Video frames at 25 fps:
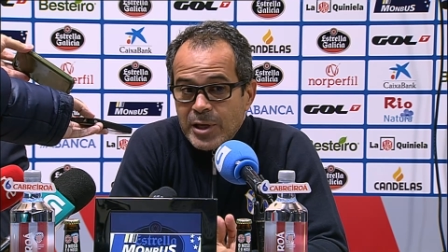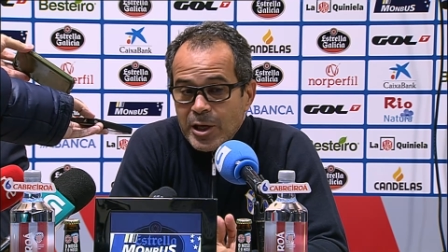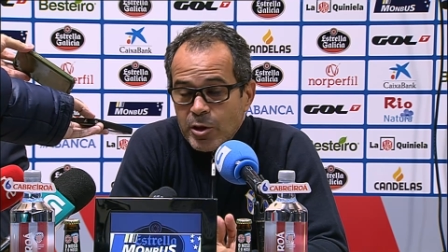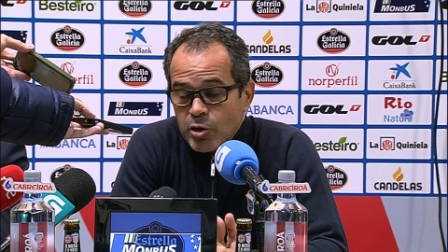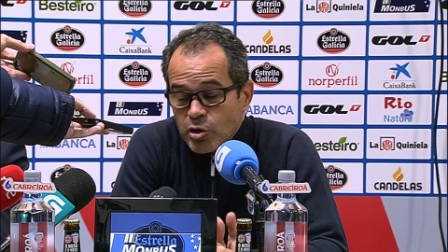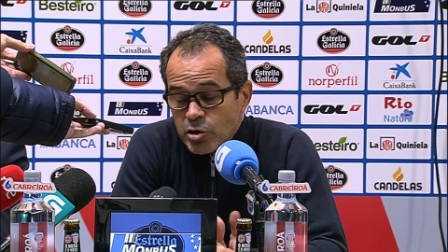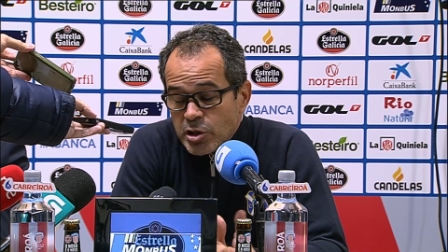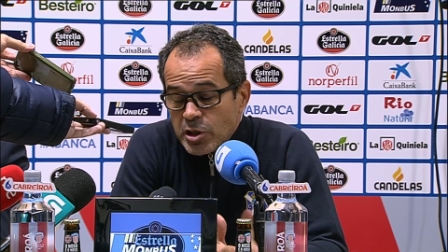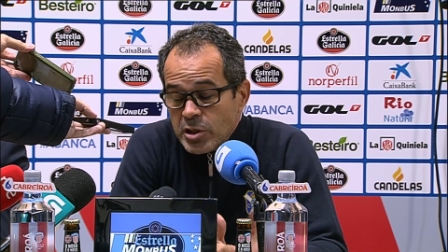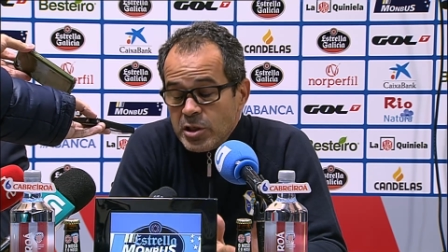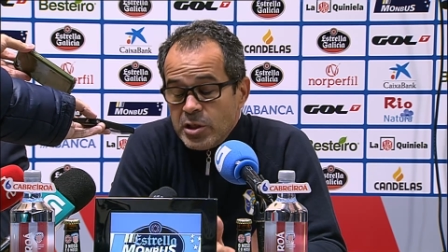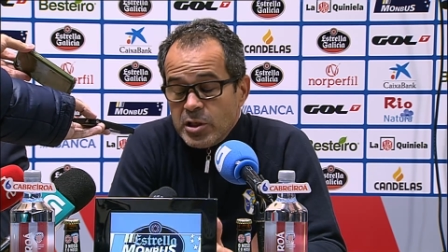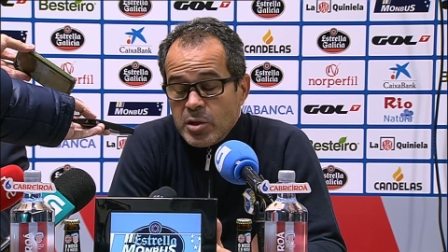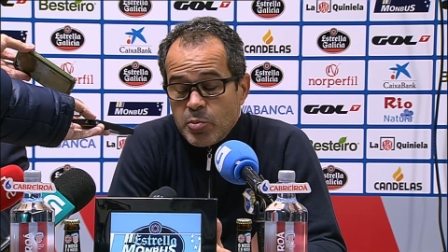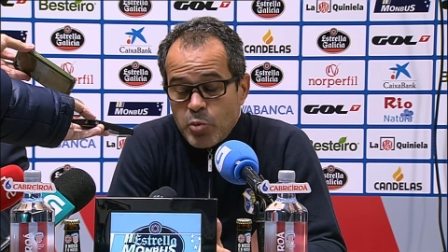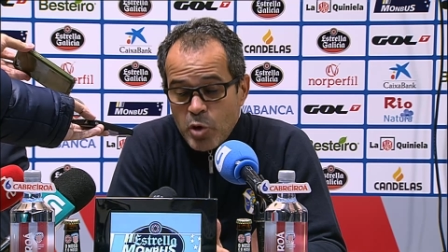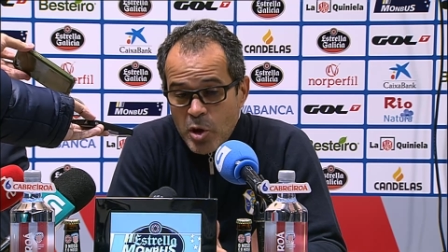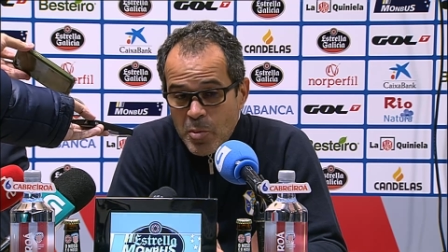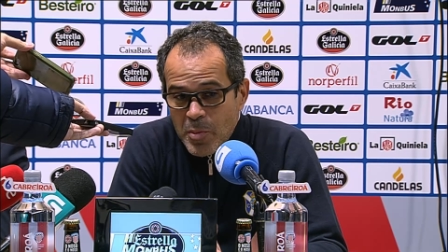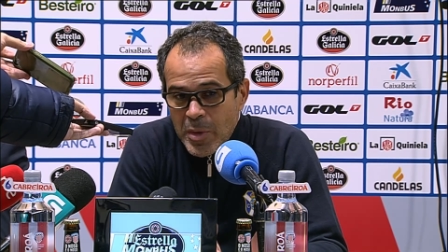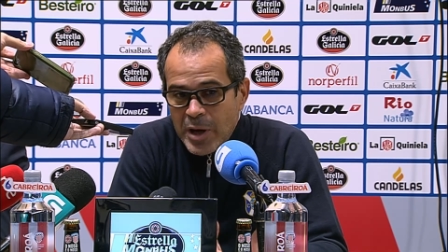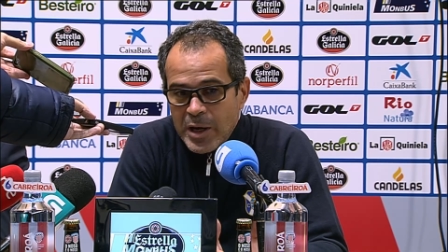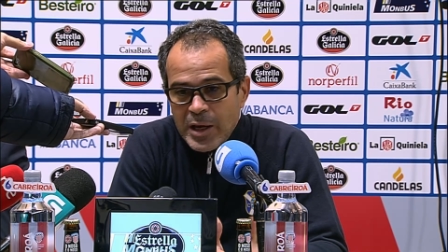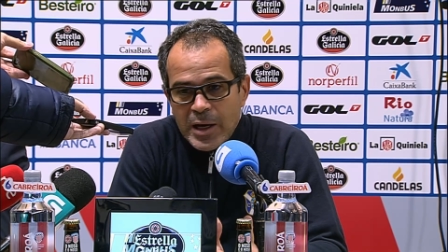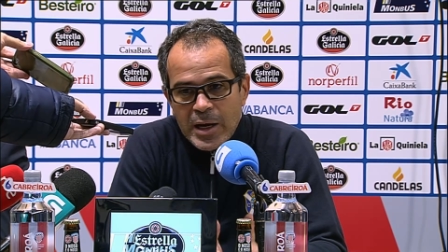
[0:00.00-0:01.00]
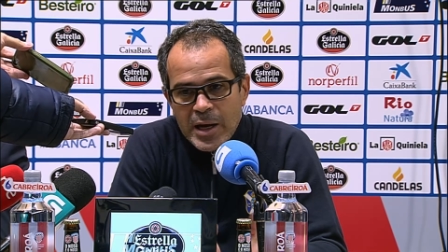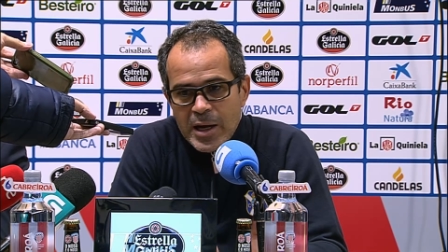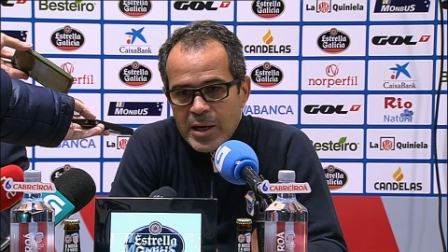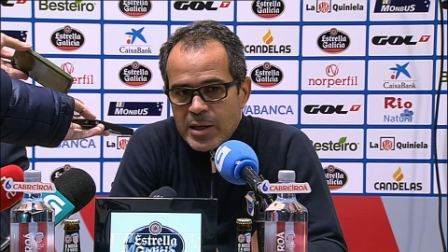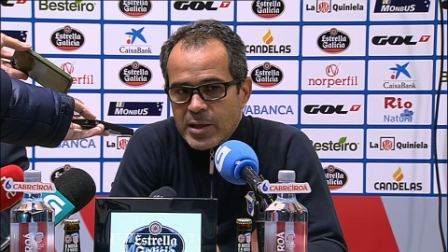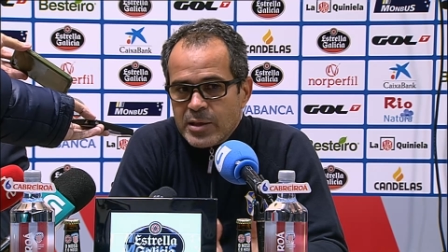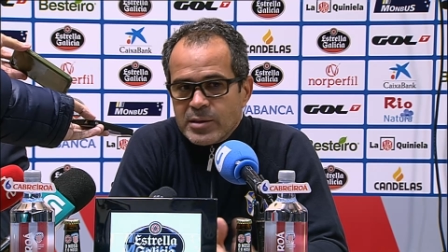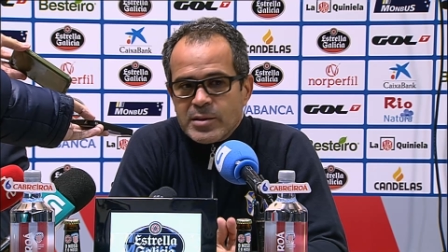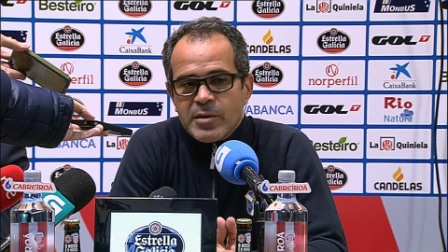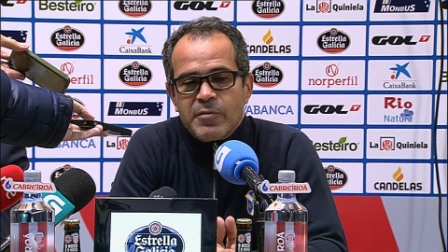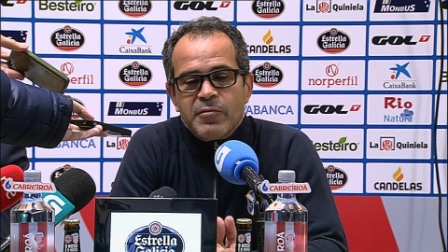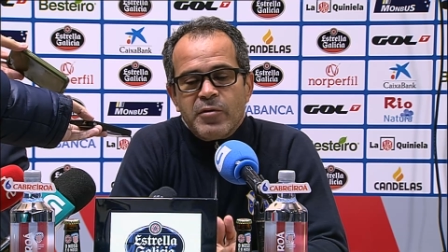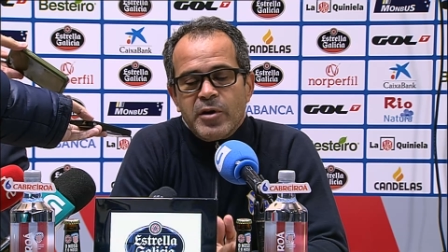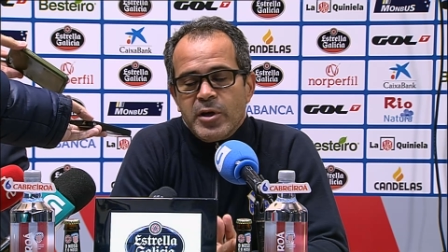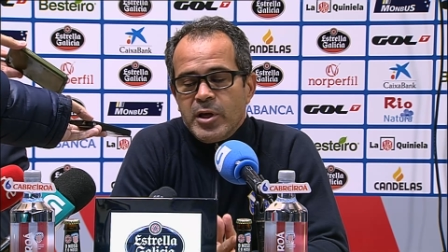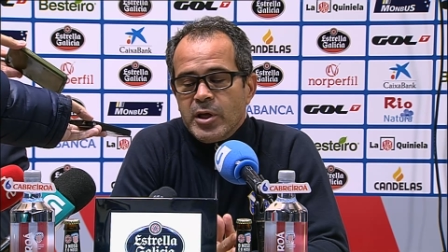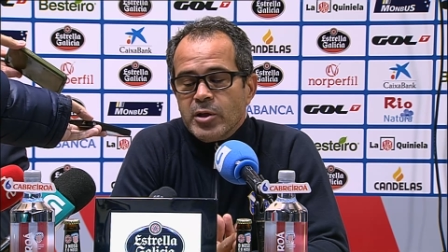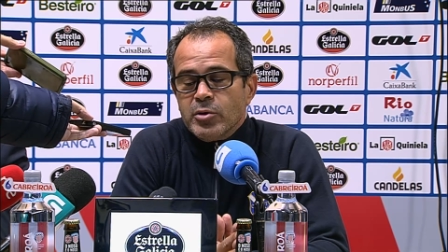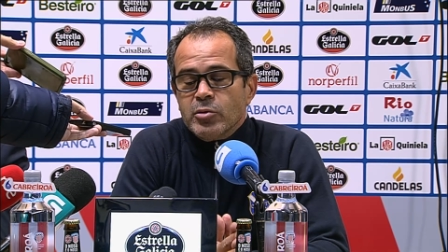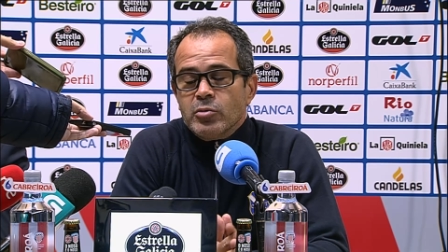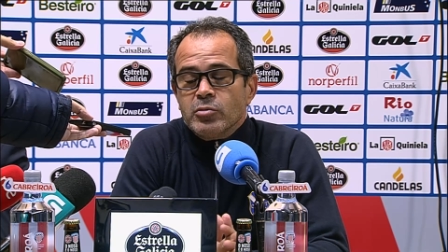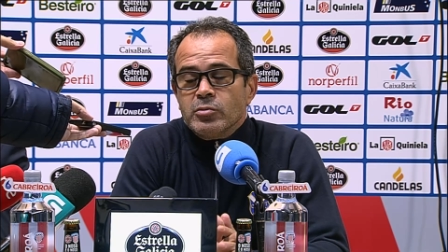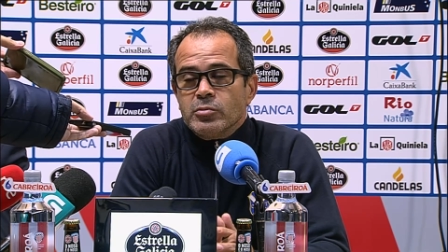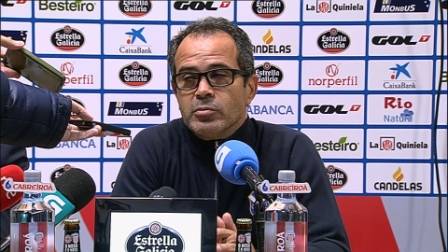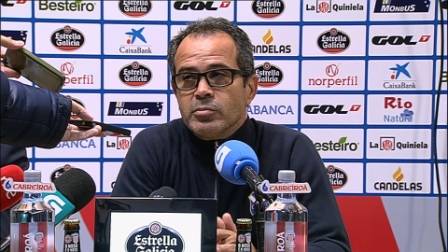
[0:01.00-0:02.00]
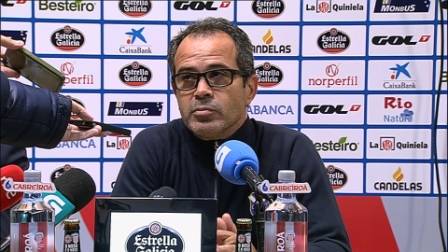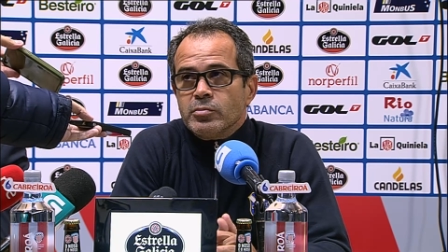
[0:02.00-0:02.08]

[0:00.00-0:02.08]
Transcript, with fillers: no sé si se pueden manejar que están fallando.